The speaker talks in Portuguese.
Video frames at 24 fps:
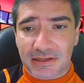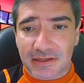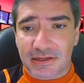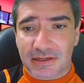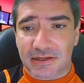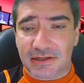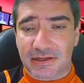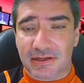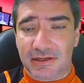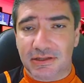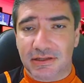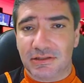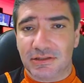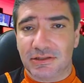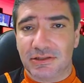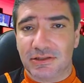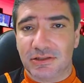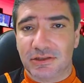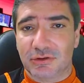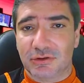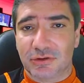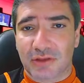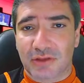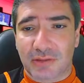eh,
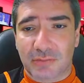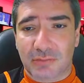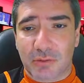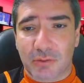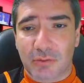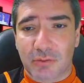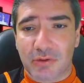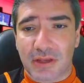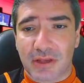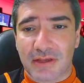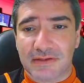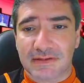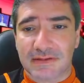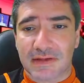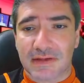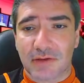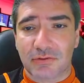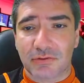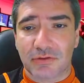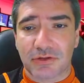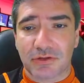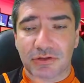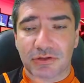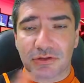de toda a
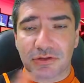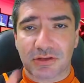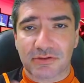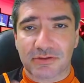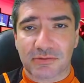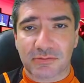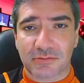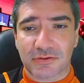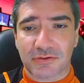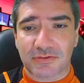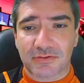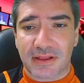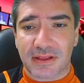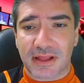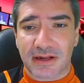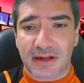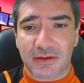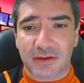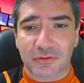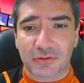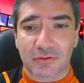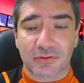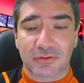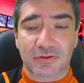população. Hoje nós vamos falar,
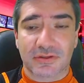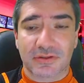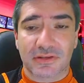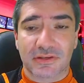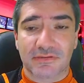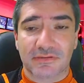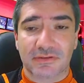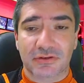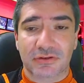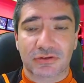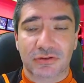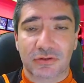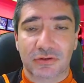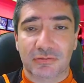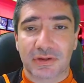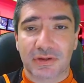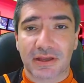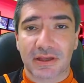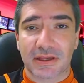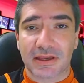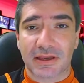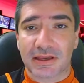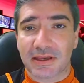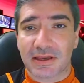inclusive,
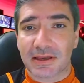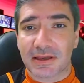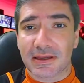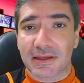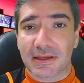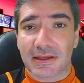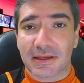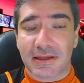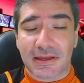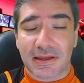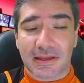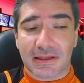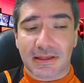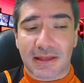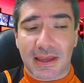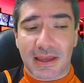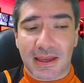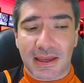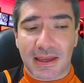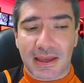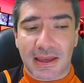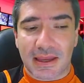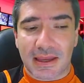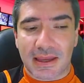sobre
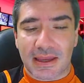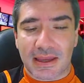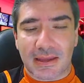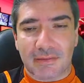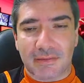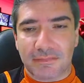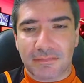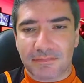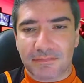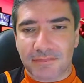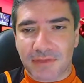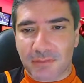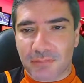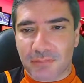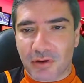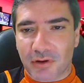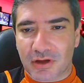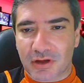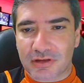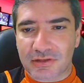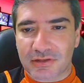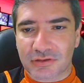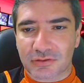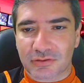é,
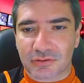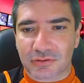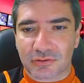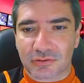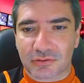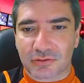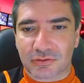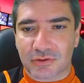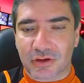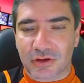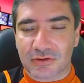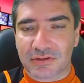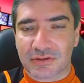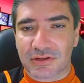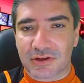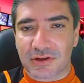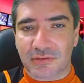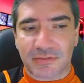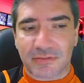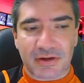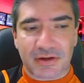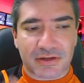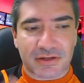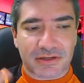depósito do auxílio
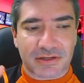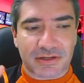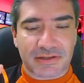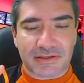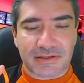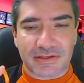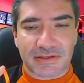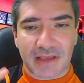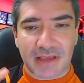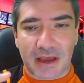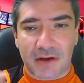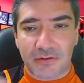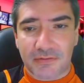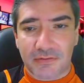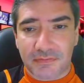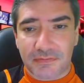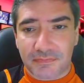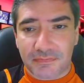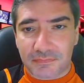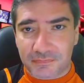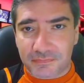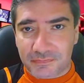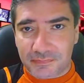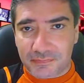emergencial
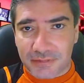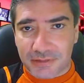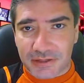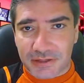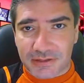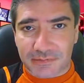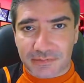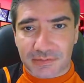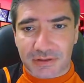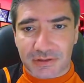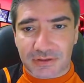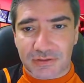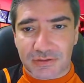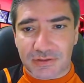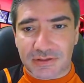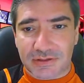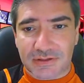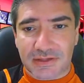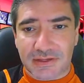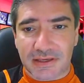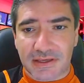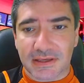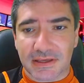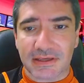para as pessoas
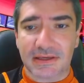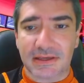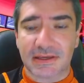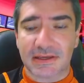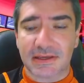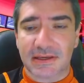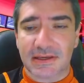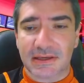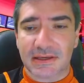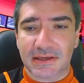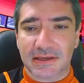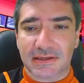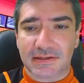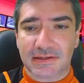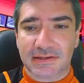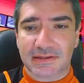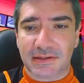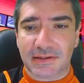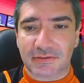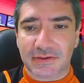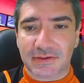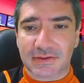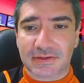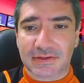que, que
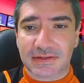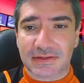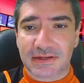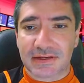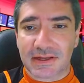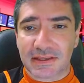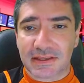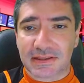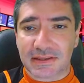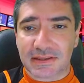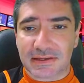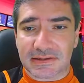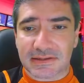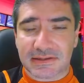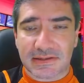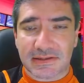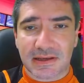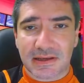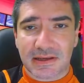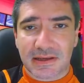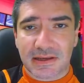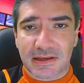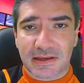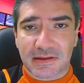estão inscritas
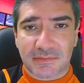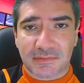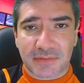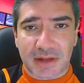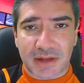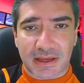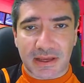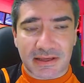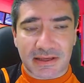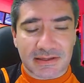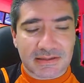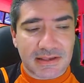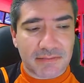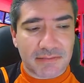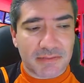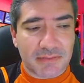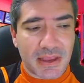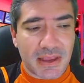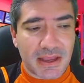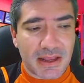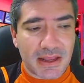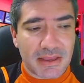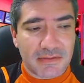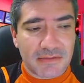para
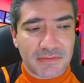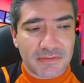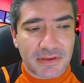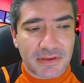receberem.